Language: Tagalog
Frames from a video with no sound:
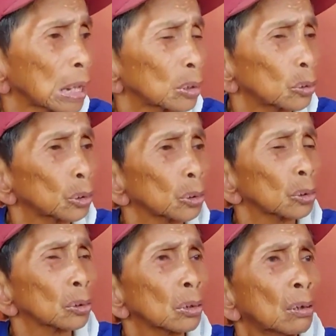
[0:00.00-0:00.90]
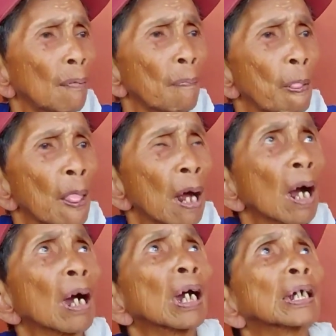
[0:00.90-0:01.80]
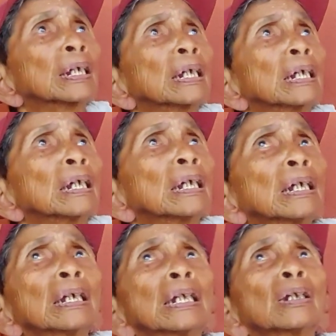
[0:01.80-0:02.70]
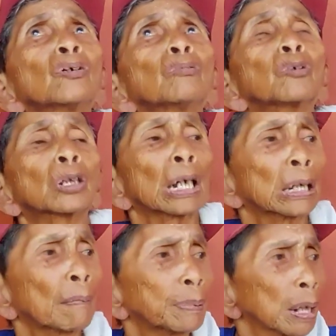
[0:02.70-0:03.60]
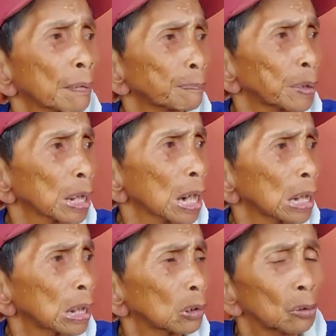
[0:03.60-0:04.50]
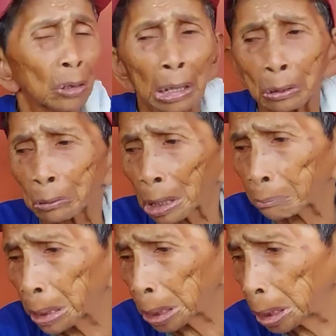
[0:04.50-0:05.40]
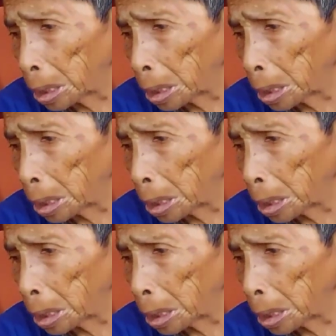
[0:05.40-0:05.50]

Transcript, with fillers: kay Junior. Mm. Ay, hilingin mo ka, ikapiraw-pirang aldaw, yun ay ito, nagbig ko